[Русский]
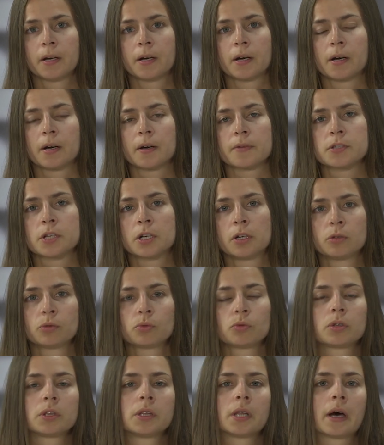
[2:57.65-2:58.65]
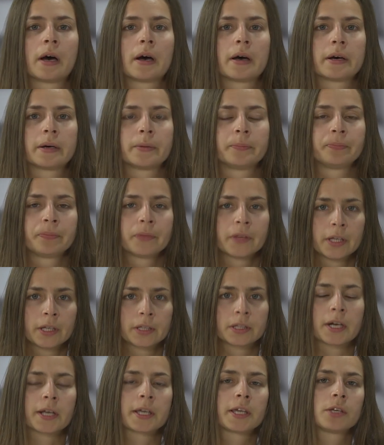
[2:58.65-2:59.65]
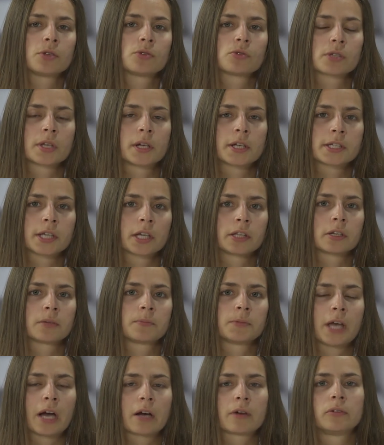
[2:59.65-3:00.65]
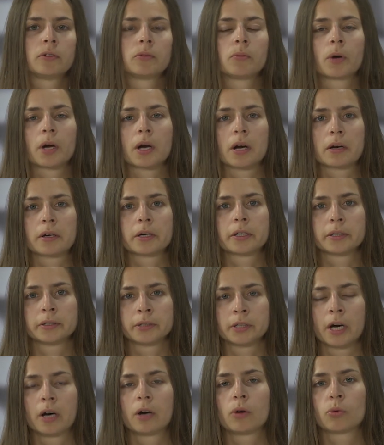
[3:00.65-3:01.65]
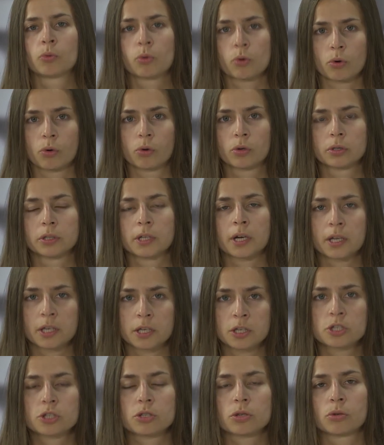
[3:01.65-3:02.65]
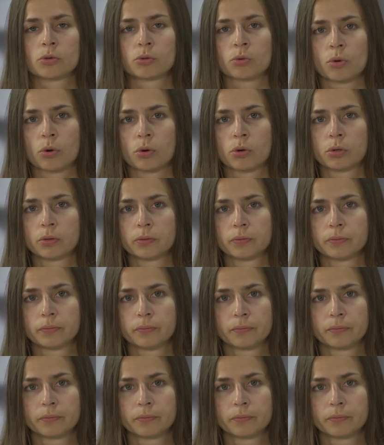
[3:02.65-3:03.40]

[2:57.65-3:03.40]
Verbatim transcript: а, взглянуть на трагедию с Александром Яковлевым как на урок, трагический урок.